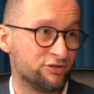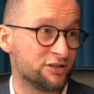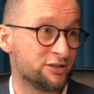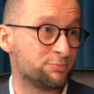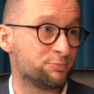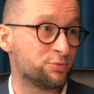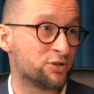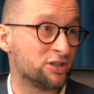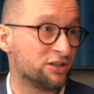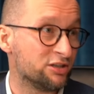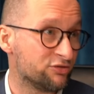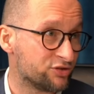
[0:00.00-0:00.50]
Więc
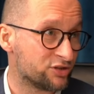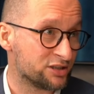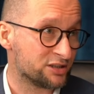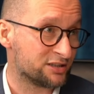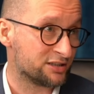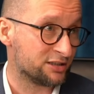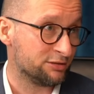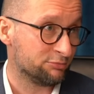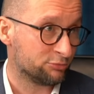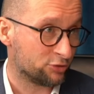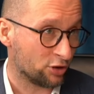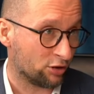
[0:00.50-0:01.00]
przede
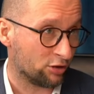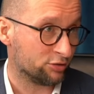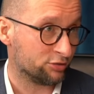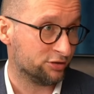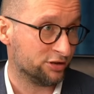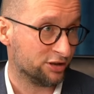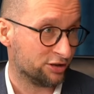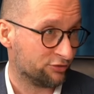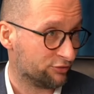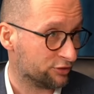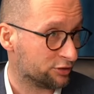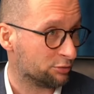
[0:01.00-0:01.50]
wszystkim to od
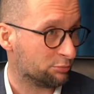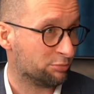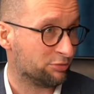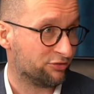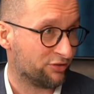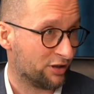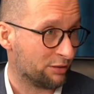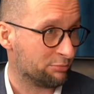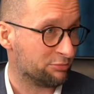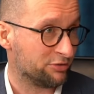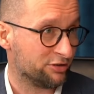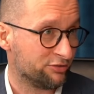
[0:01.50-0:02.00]
nich
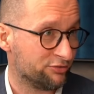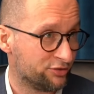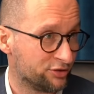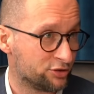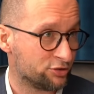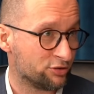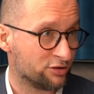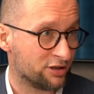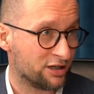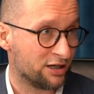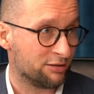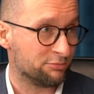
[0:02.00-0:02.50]
wydobywamy,
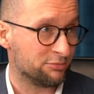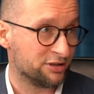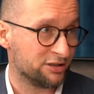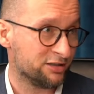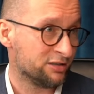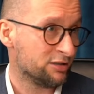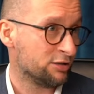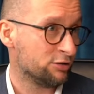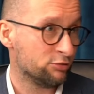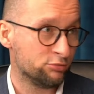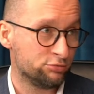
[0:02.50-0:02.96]
wyciągamy.